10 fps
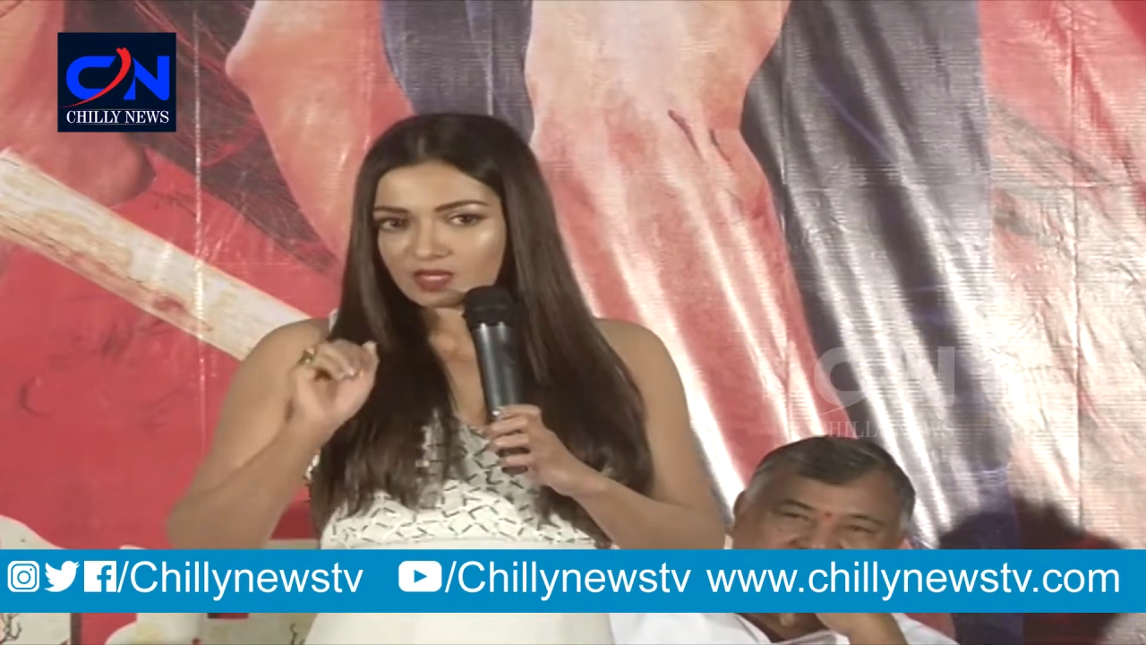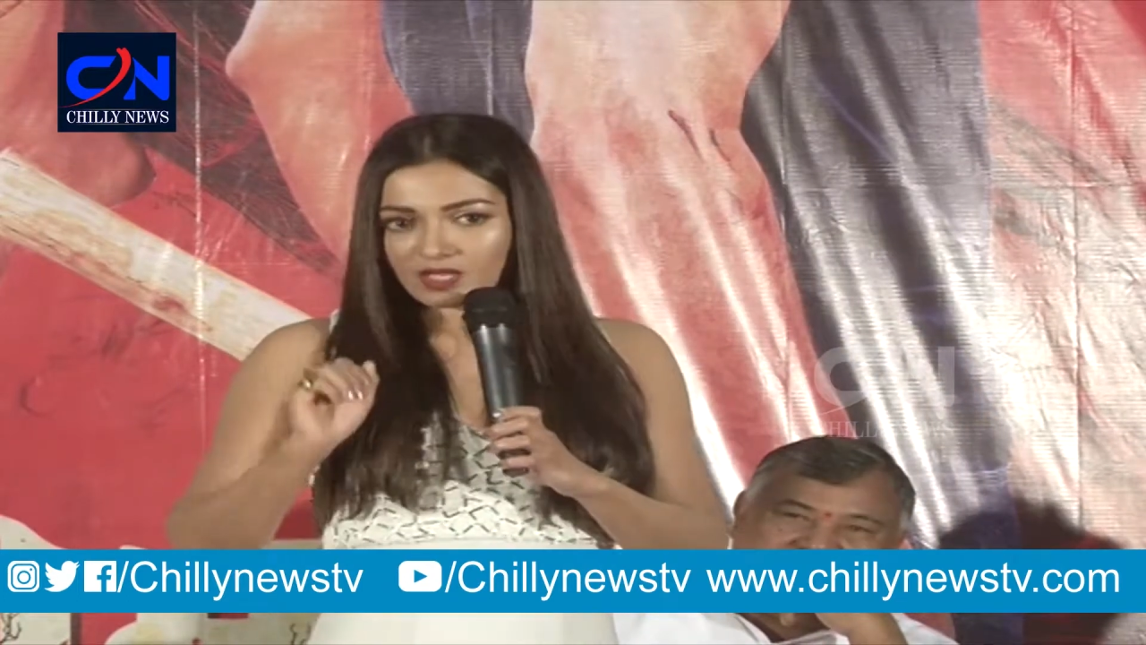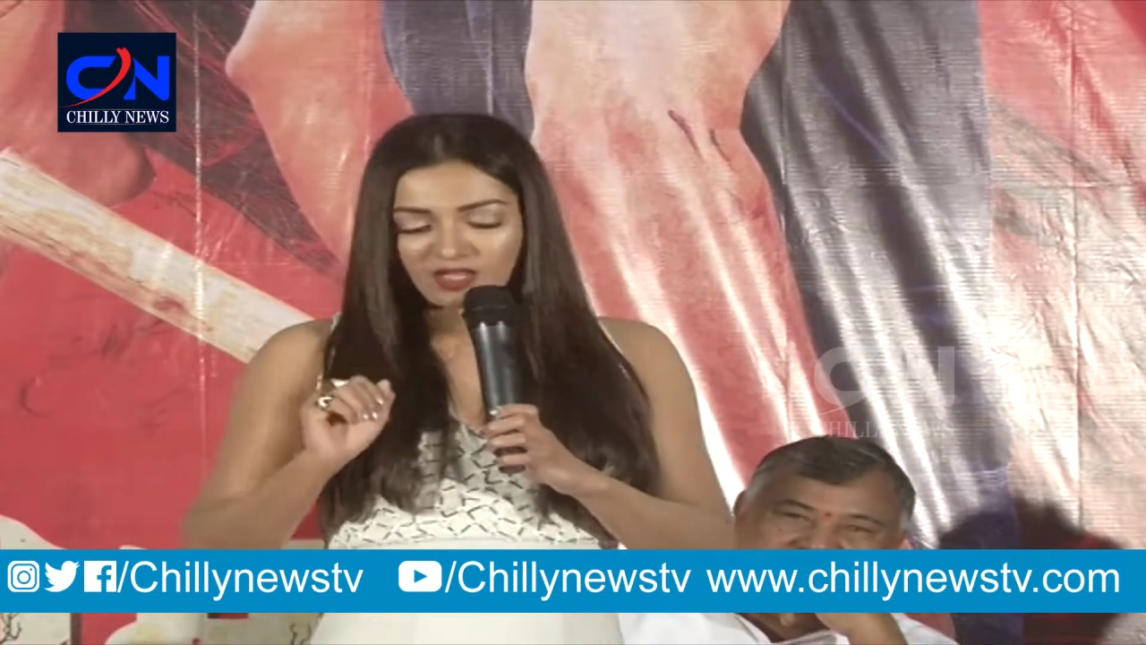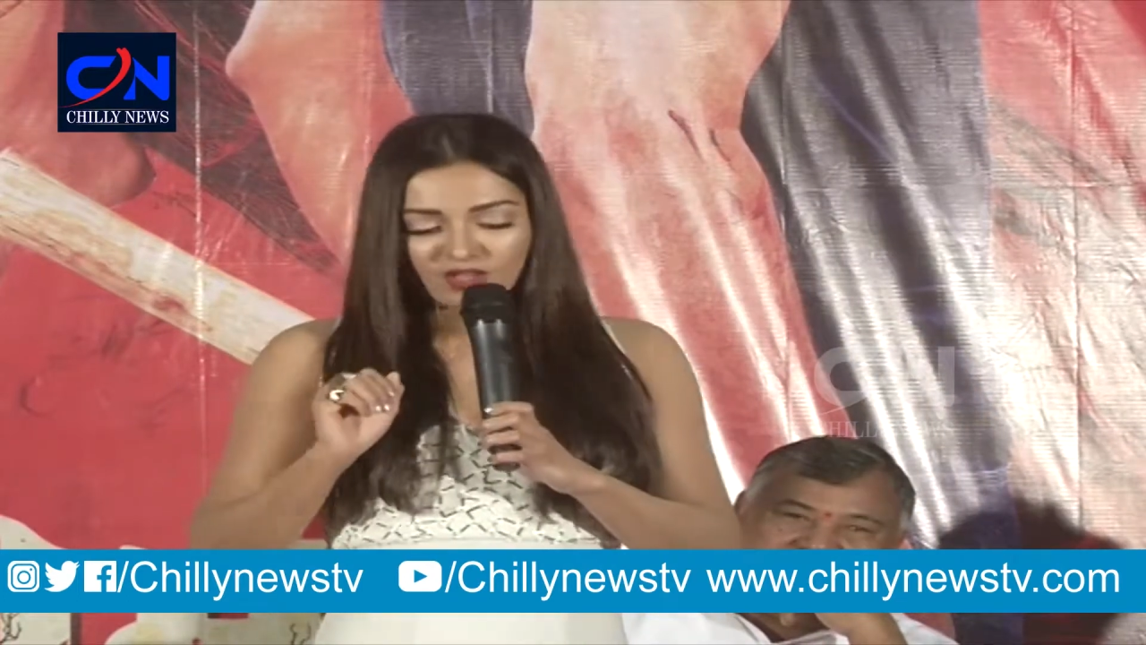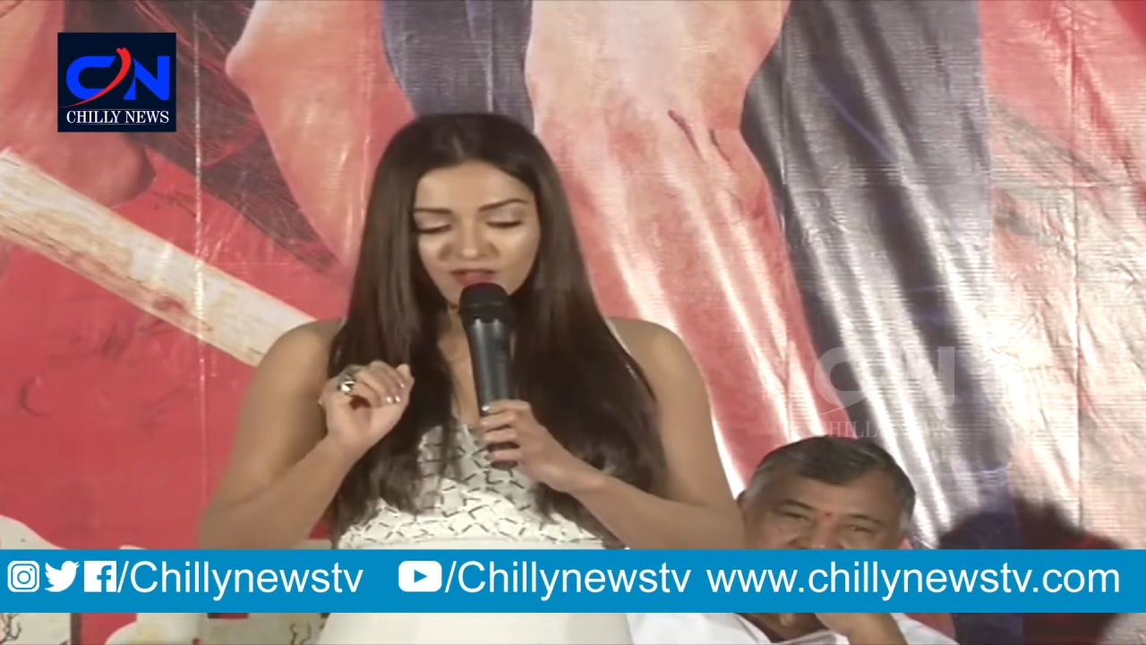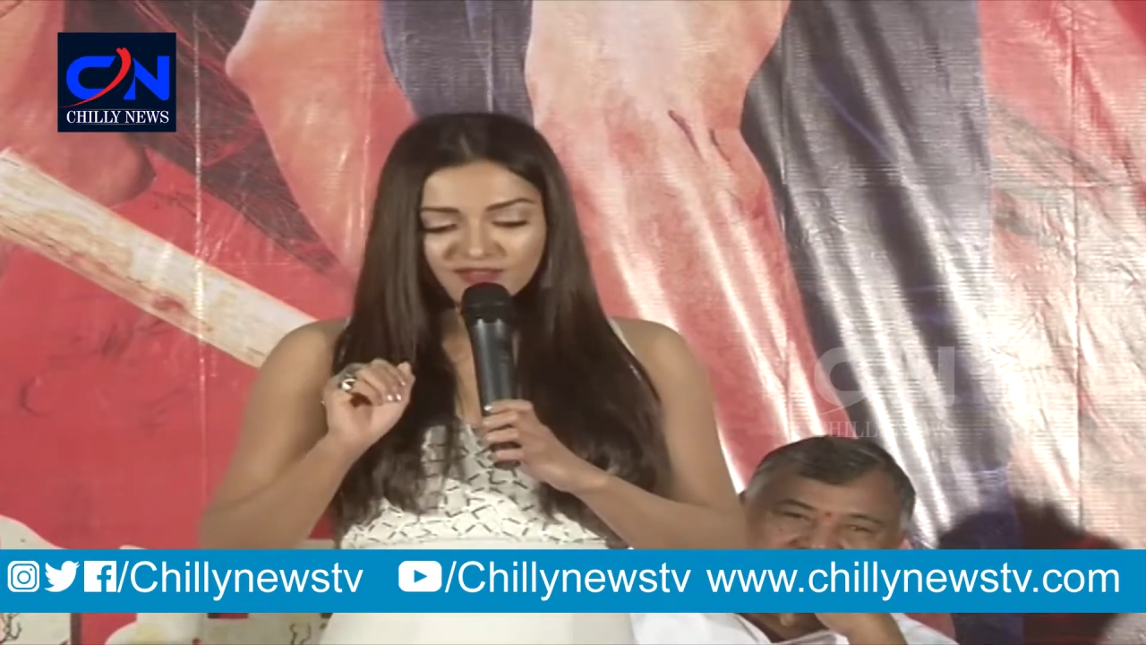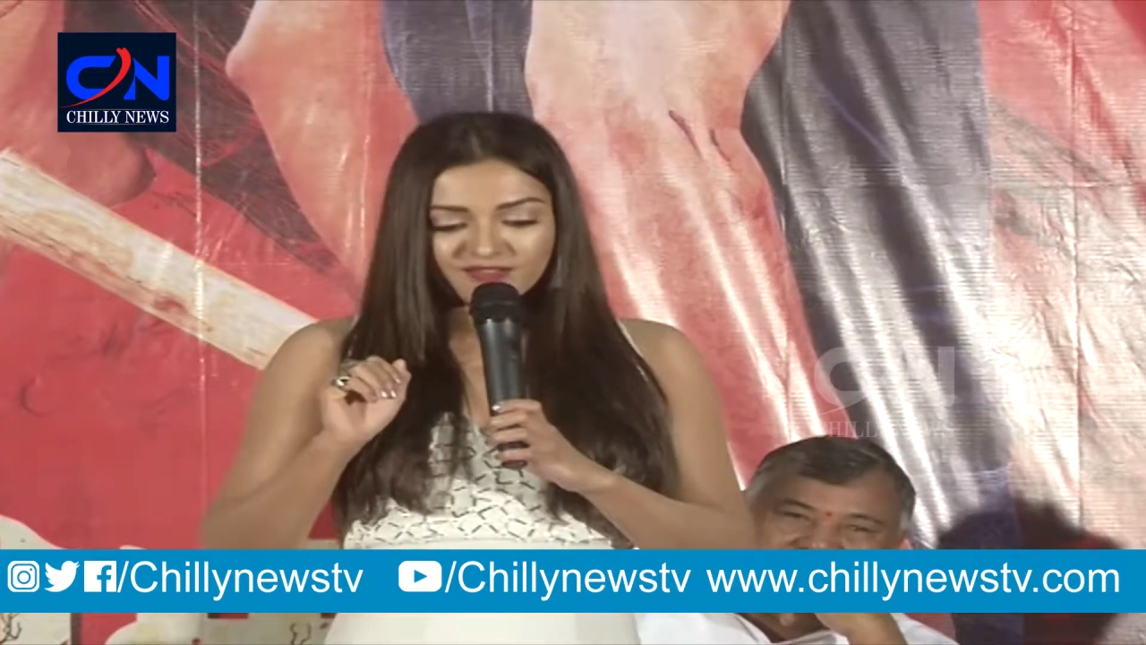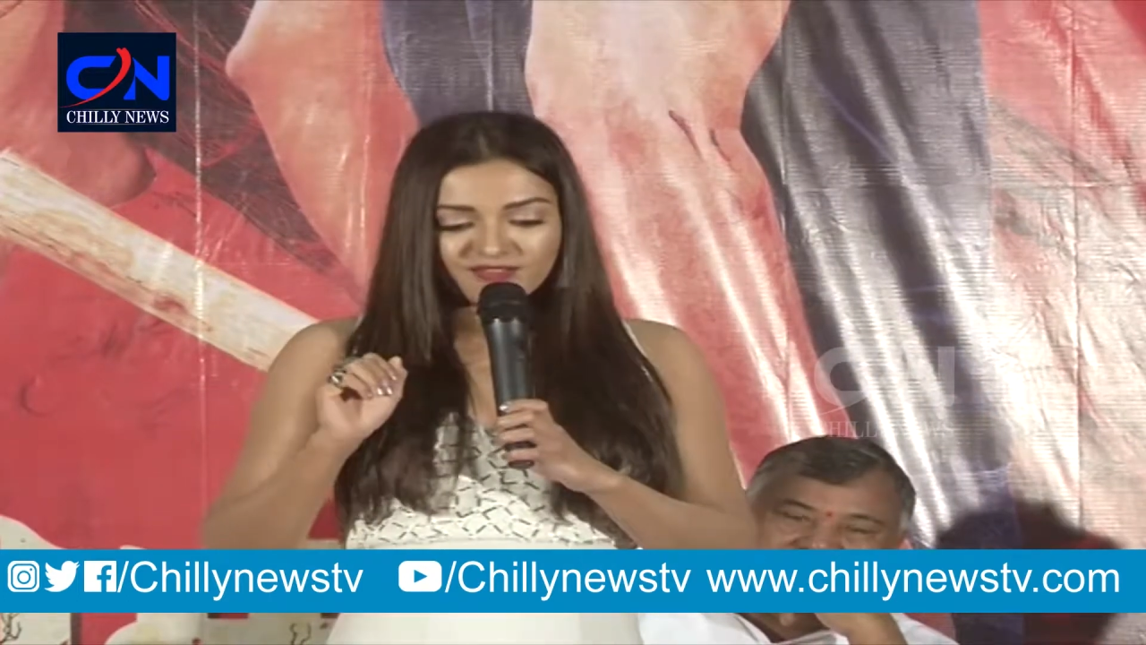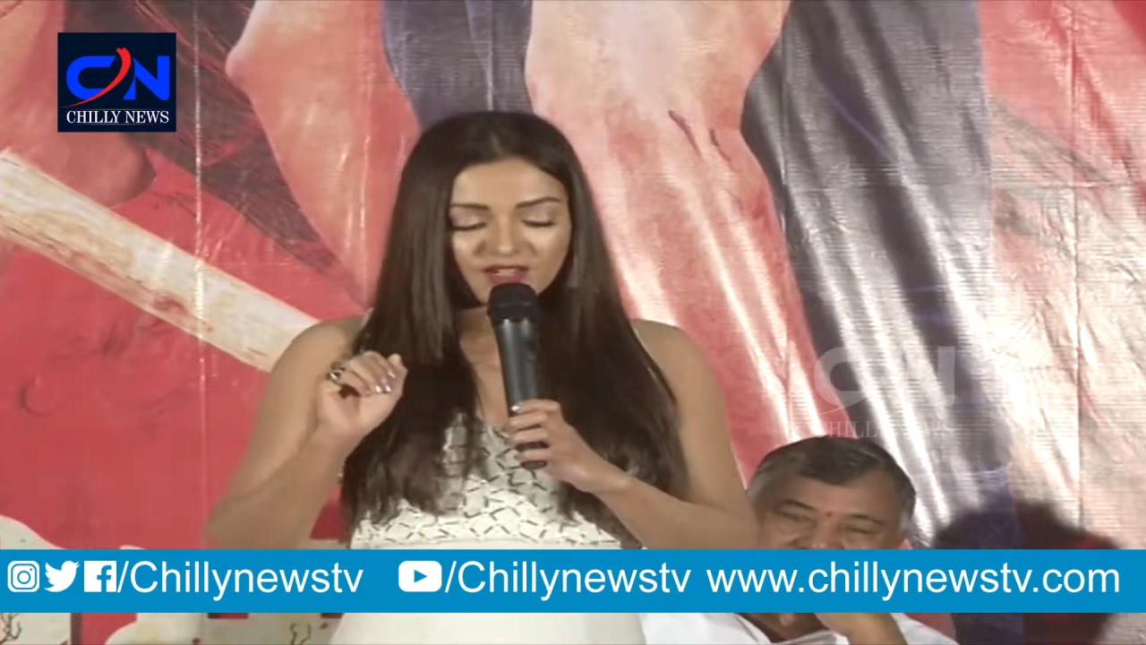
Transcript: మీనింగ్ ఆఫ్